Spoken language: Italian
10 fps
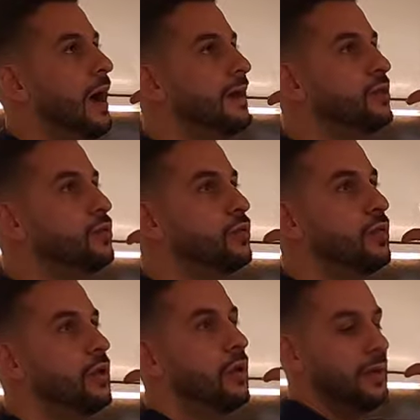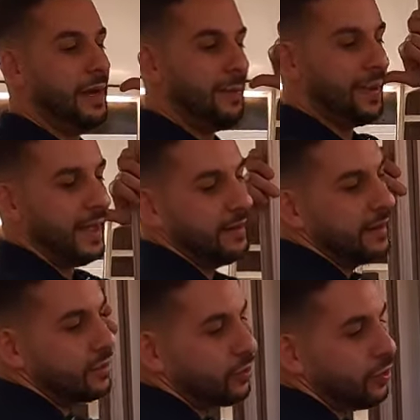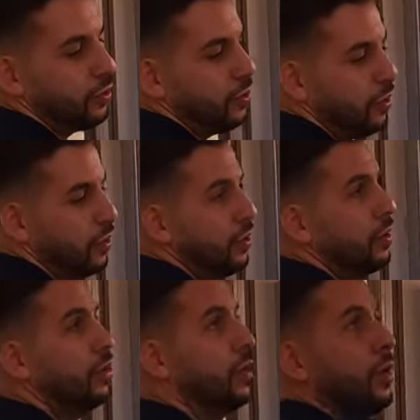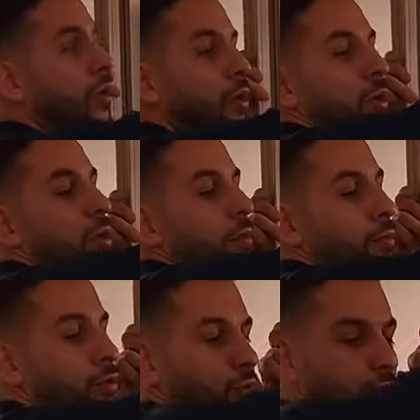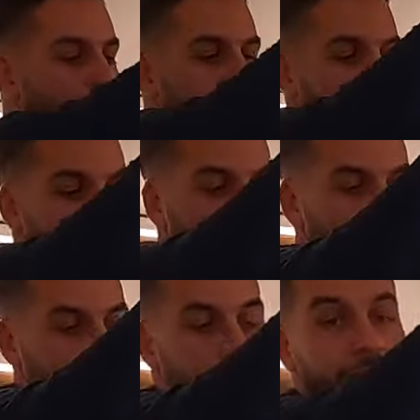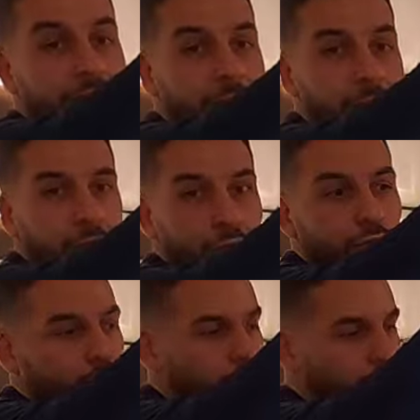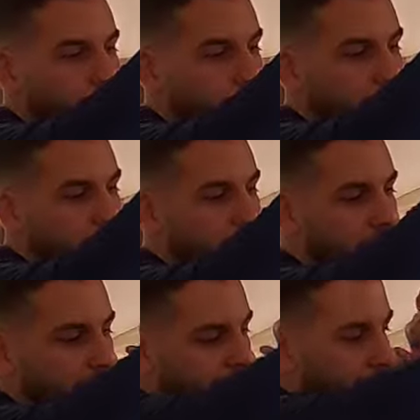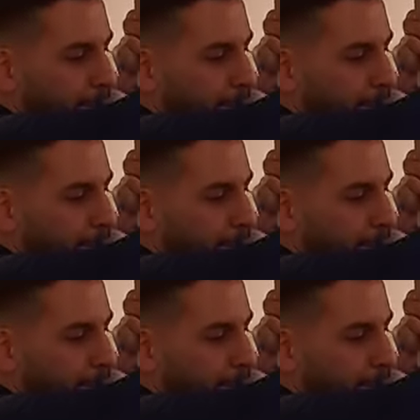a nessuno, le pareti che sono molto, molto funzionali e molto molto di qualità,